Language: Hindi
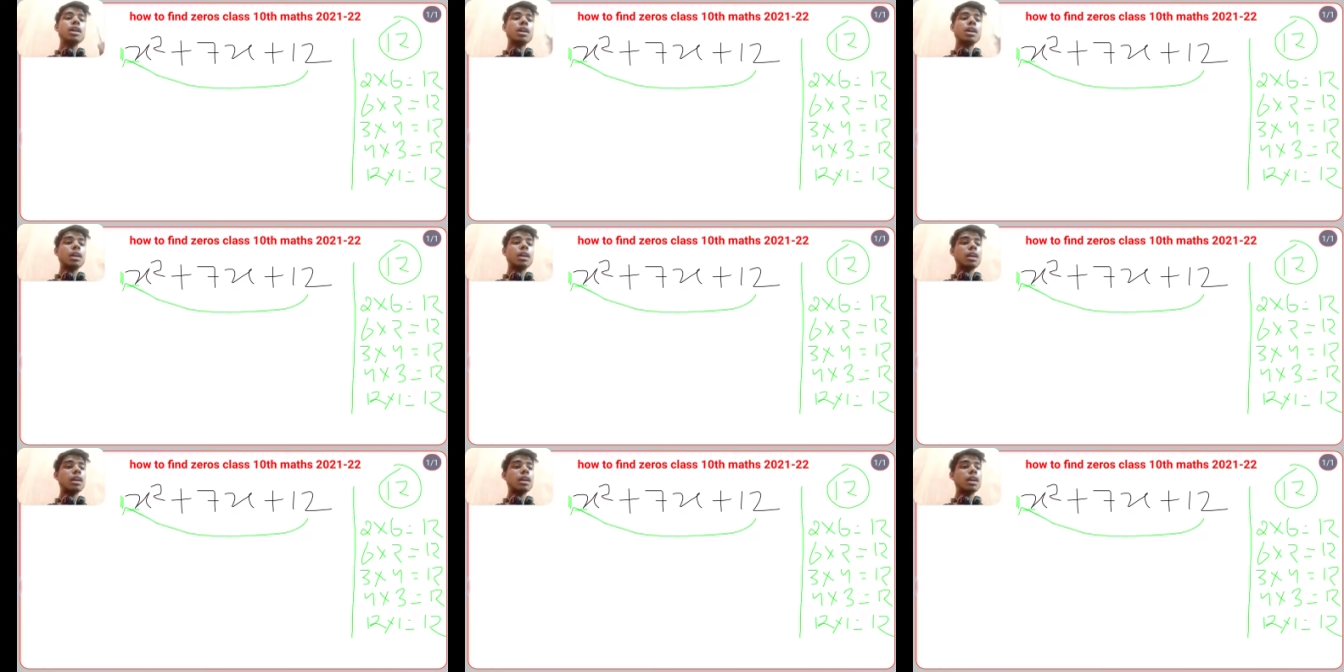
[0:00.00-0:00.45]

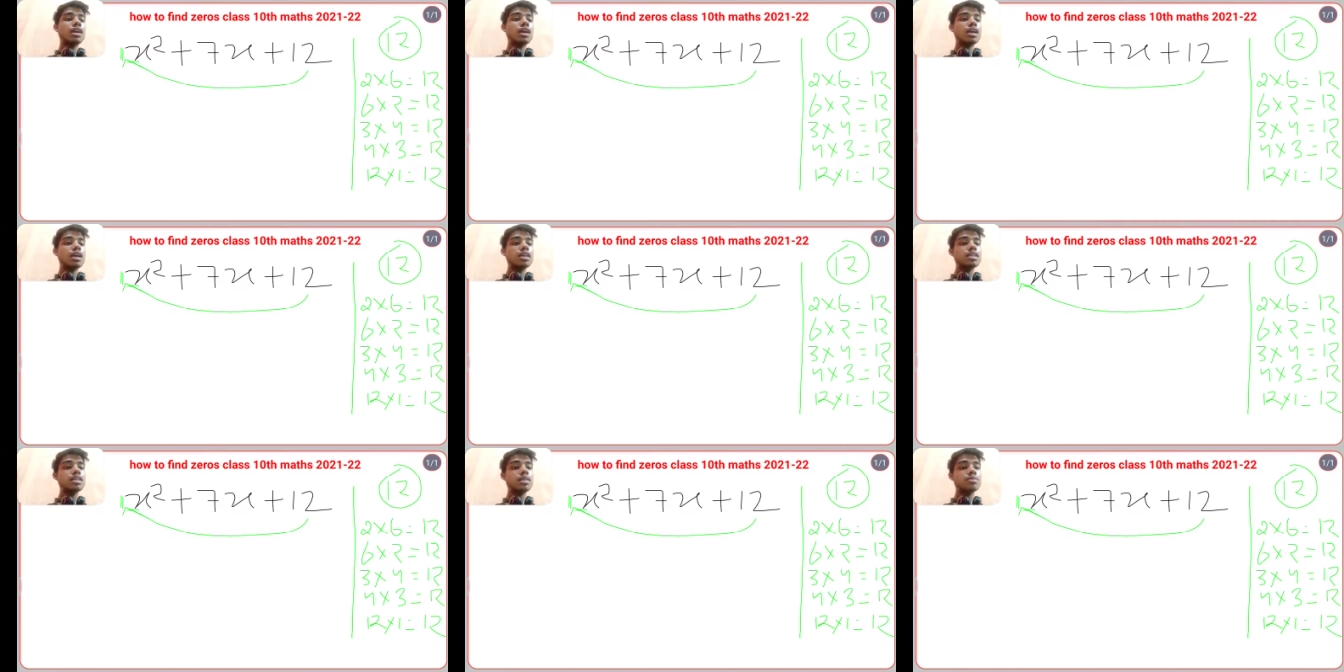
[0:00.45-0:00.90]
करना क्या
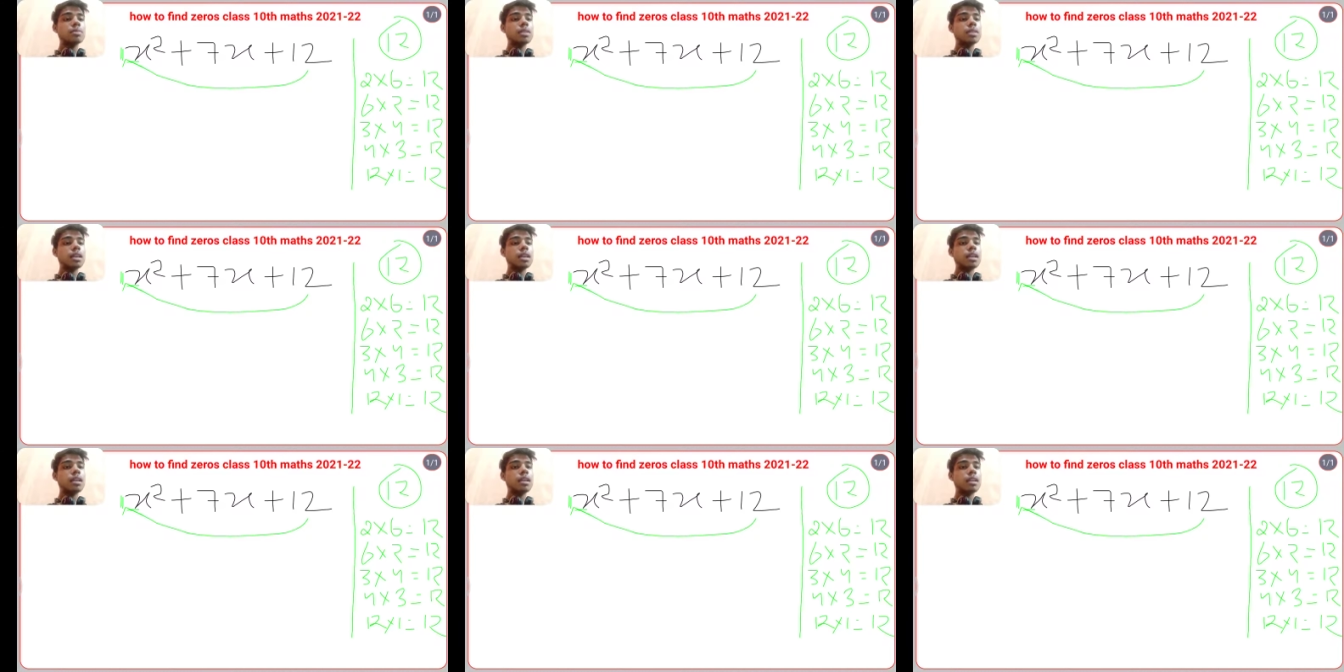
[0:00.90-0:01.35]
है
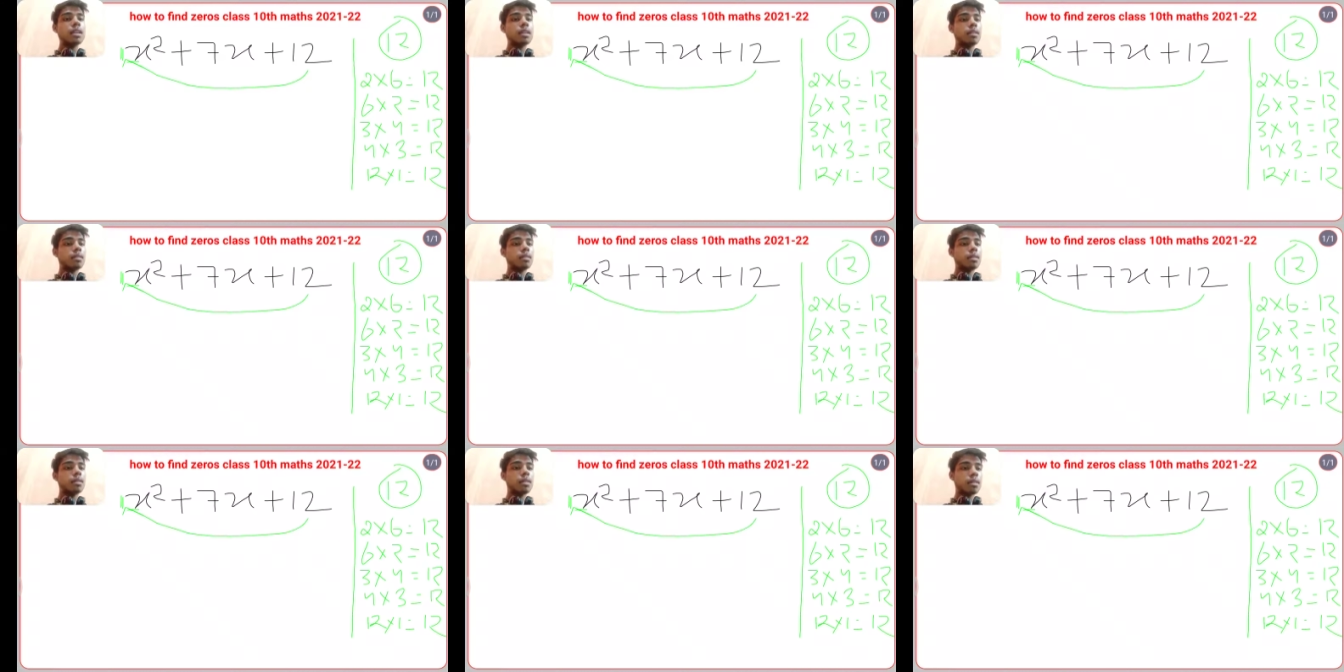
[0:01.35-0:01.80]
सबसे
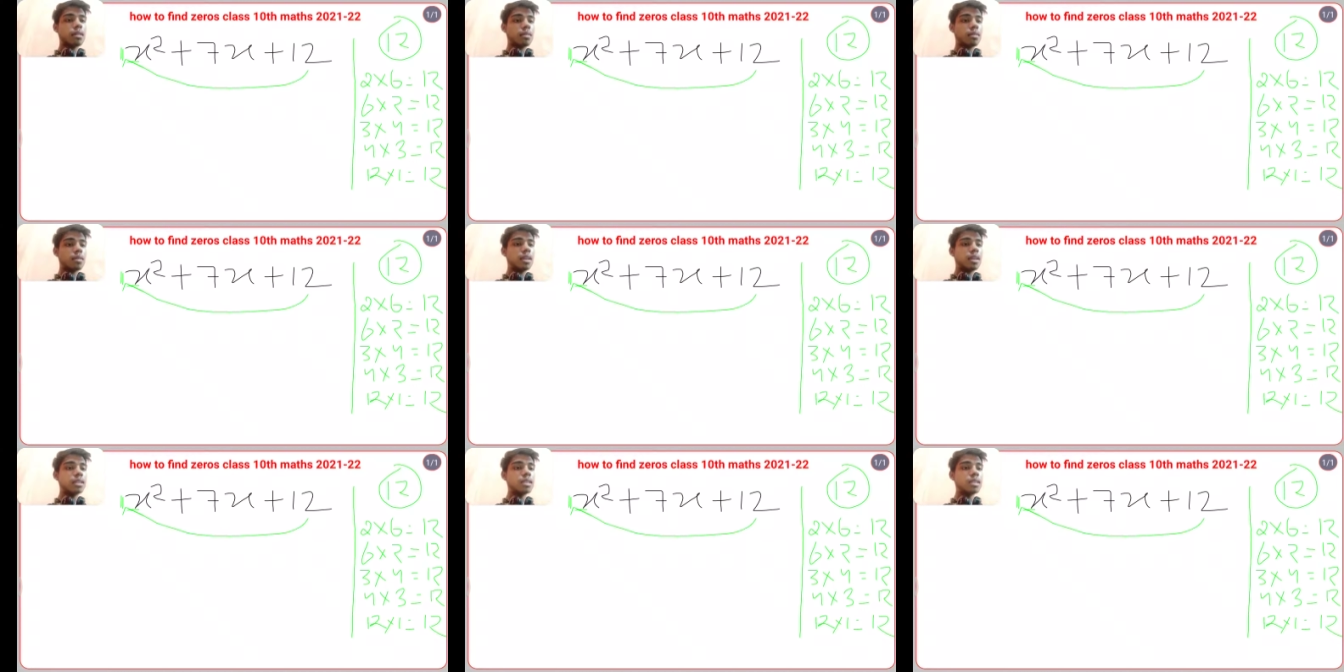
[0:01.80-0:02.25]

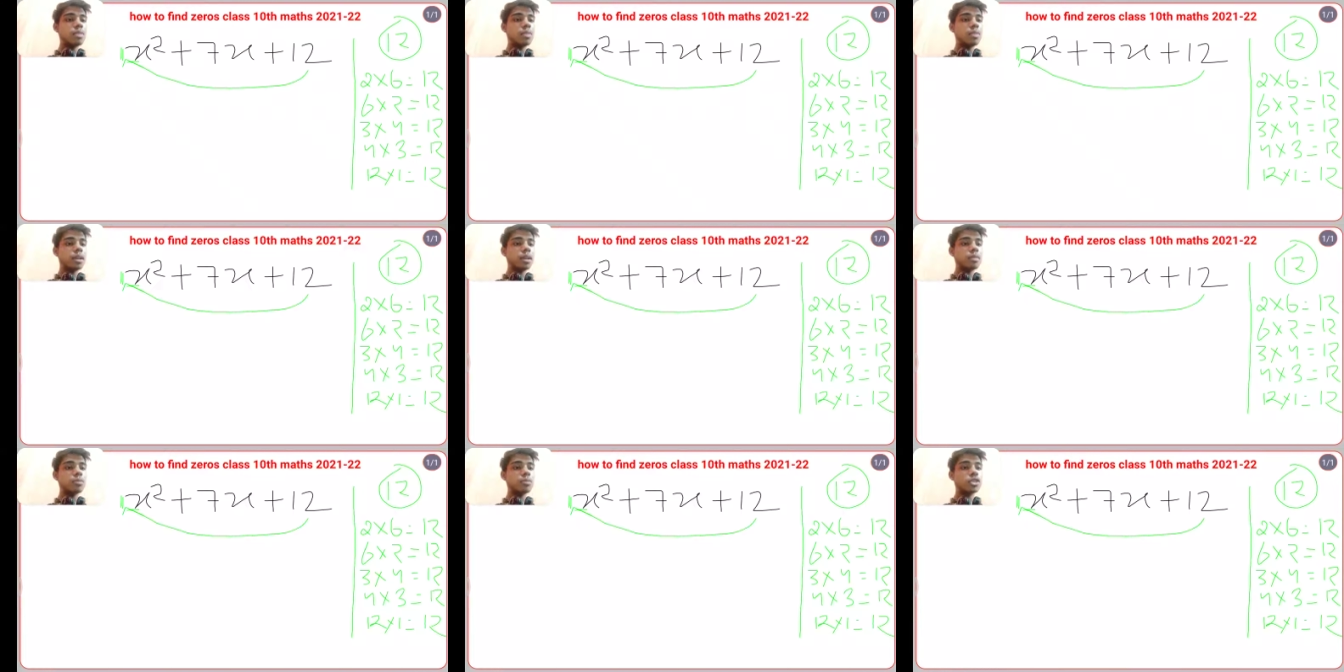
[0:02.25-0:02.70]
ईजी
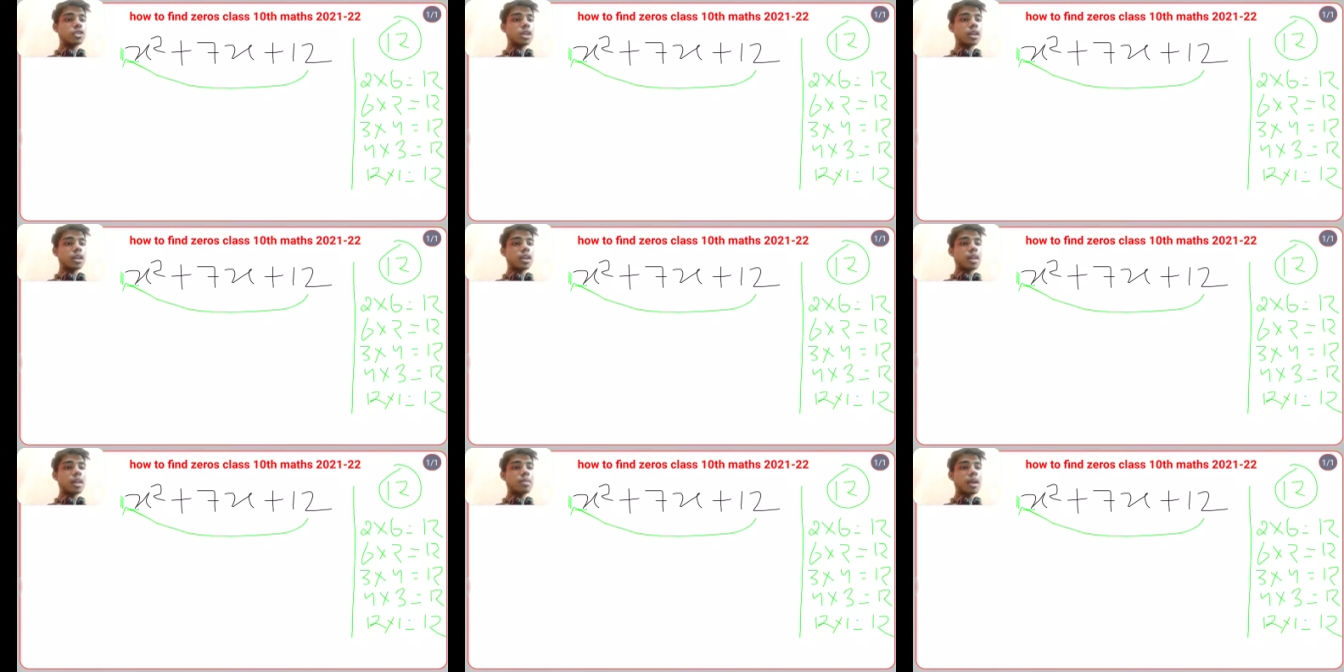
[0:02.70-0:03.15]
वर्क मुझे
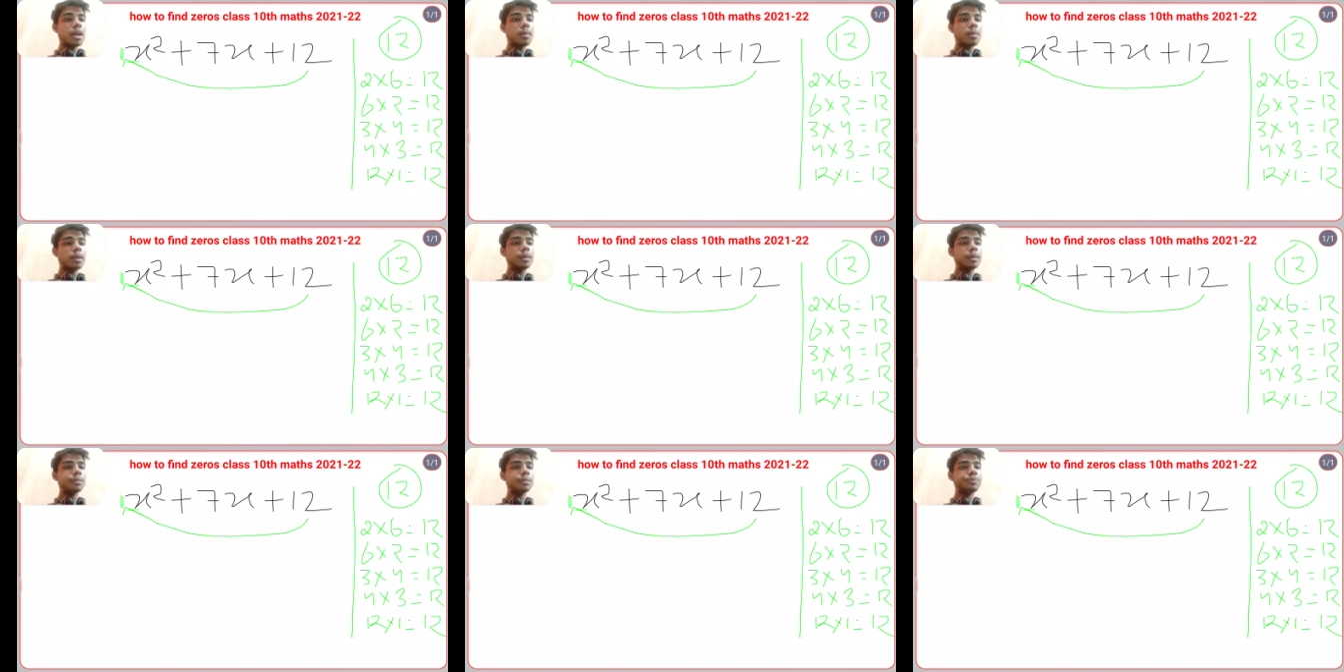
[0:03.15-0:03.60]
करना है यहाँ
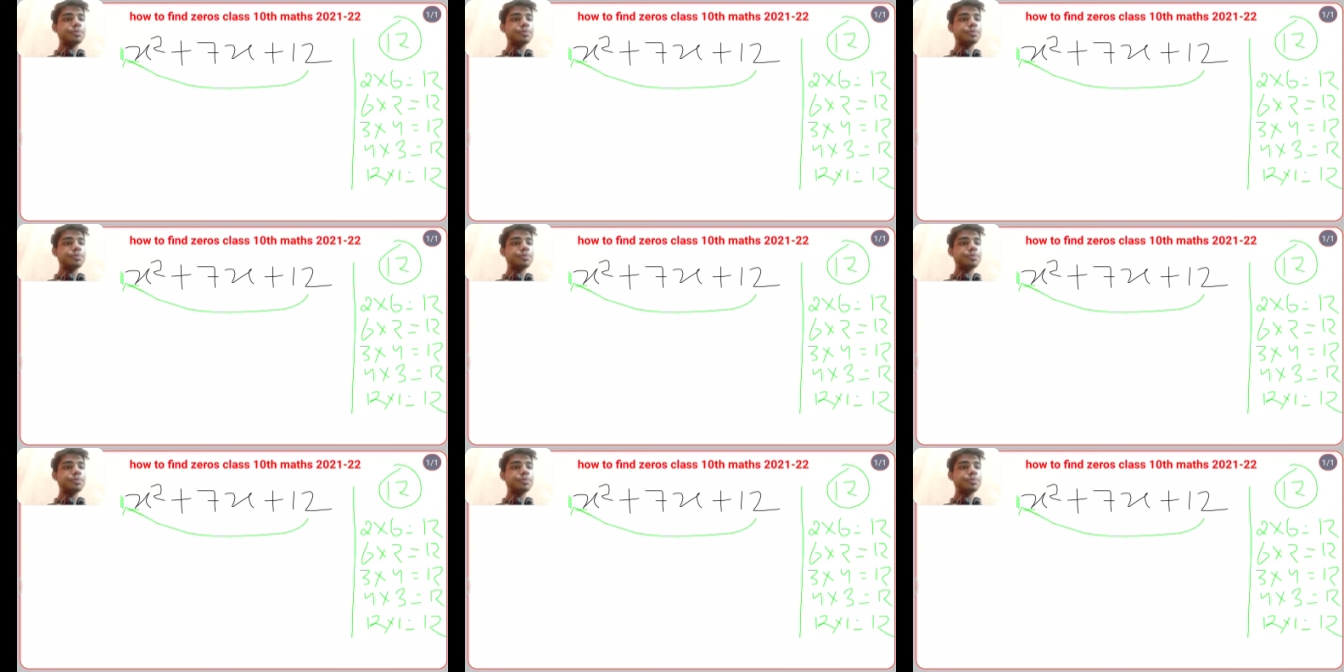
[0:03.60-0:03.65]
पर